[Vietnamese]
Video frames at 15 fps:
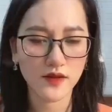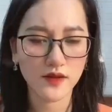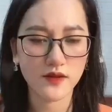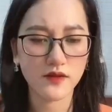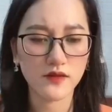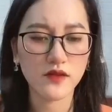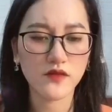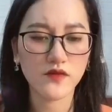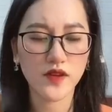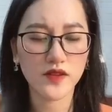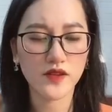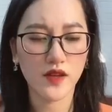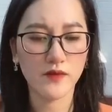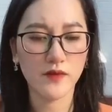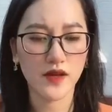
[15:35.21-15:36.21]
Từ ngưng viên
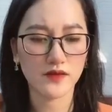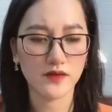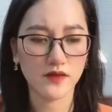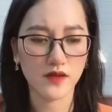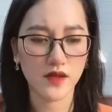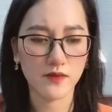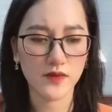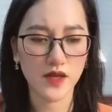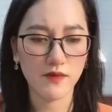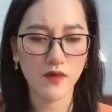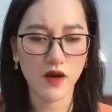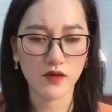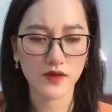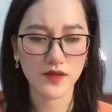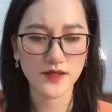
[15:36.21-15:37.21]
thấy Mạc Tử Thâm đã
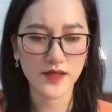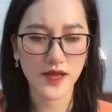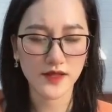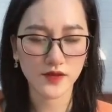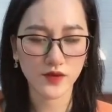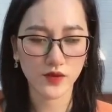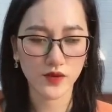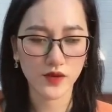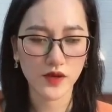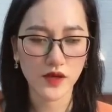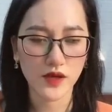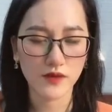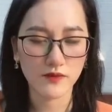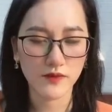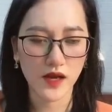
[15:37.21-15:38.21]
bỏ đi xa rồi
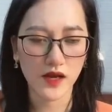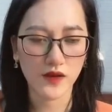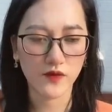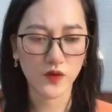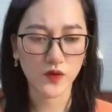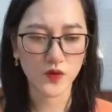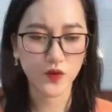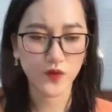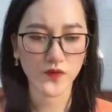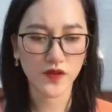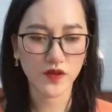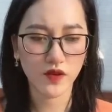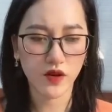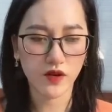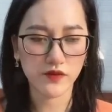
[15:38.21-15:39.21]
mà Phù Dung vẫn
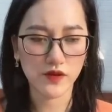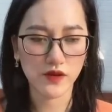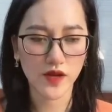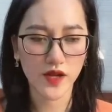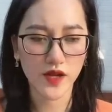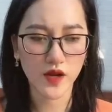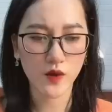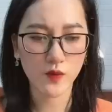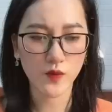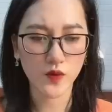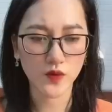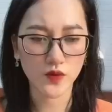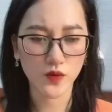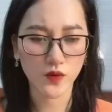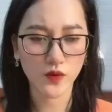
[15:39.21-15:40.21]
còn đứng ngay ngốc một
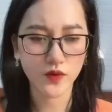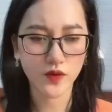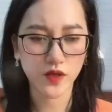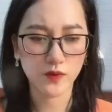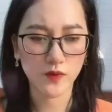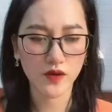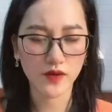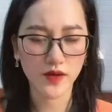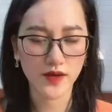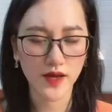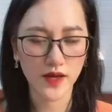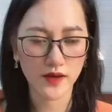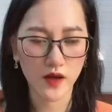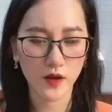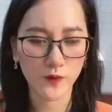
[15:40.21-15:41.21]
chỗ Thì bước đến
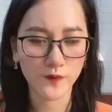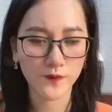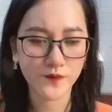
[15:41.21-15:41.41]
hàn học